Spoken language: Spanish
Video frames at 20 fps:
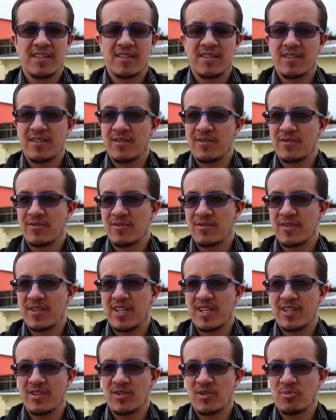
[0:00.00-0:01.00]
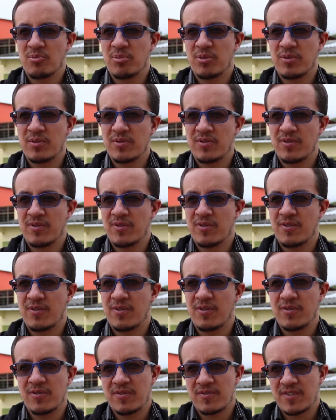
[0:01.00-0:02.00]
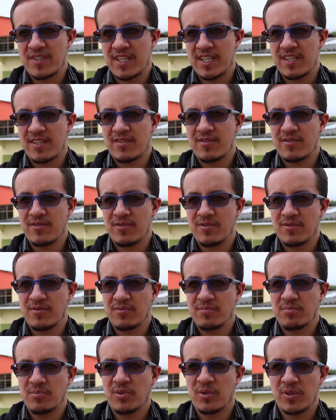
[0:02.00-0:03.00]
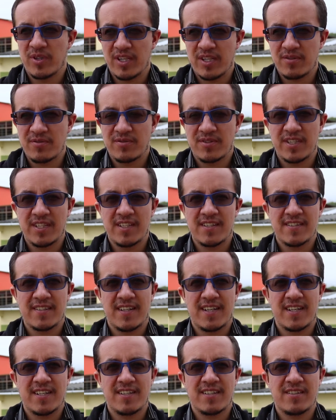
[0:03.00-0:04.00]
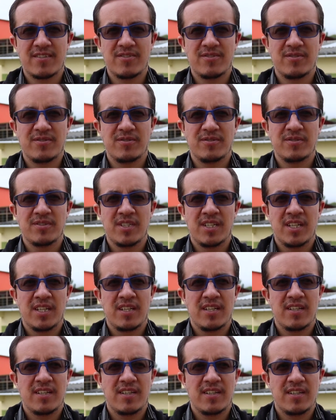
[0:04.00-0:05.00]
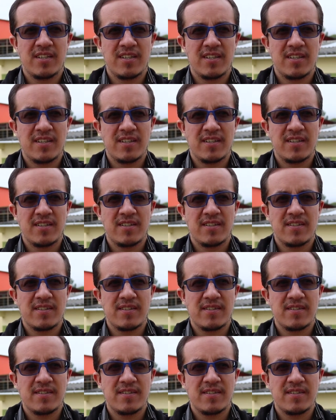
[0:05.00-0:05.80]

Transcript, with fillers: de los ciudadanos por no conocer, no poder utilizar y no eh,